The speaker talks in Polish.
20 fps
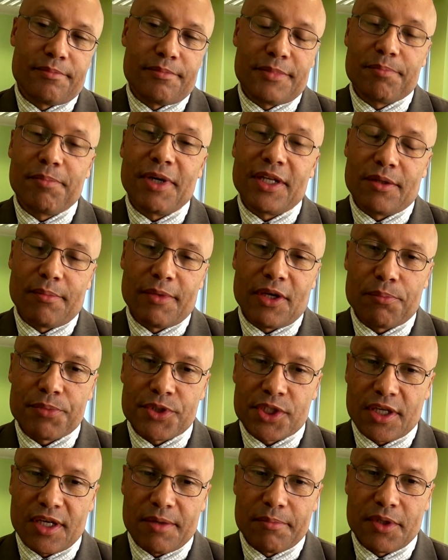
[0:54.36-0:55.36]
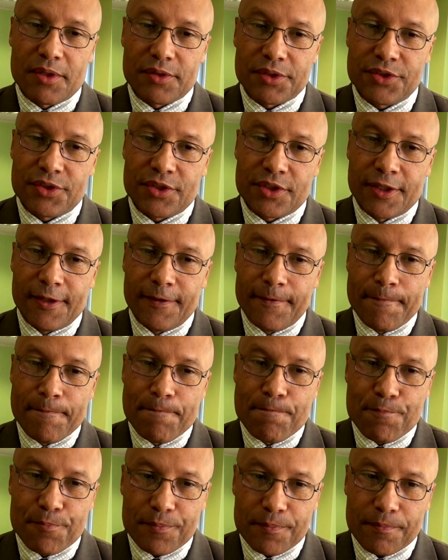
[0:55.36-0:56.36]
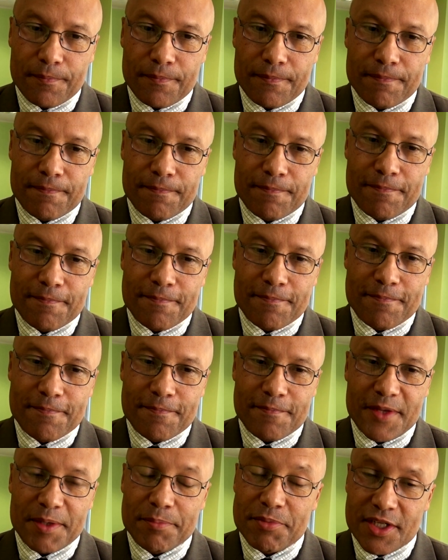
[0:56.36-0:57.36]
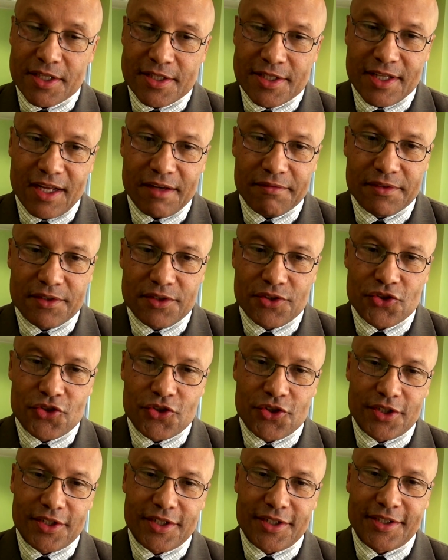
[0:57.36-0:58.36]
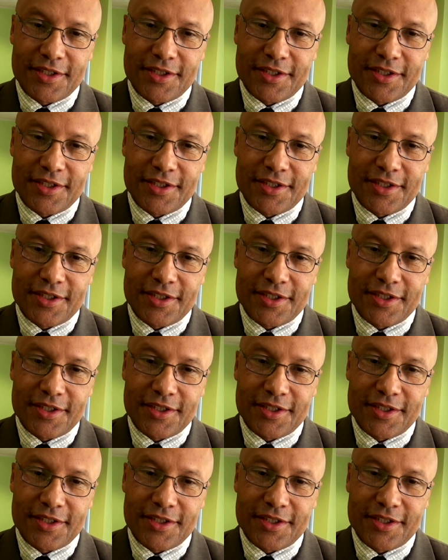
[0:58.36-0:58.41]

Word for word: i będę miał przyjemność Mm, przedstawić e,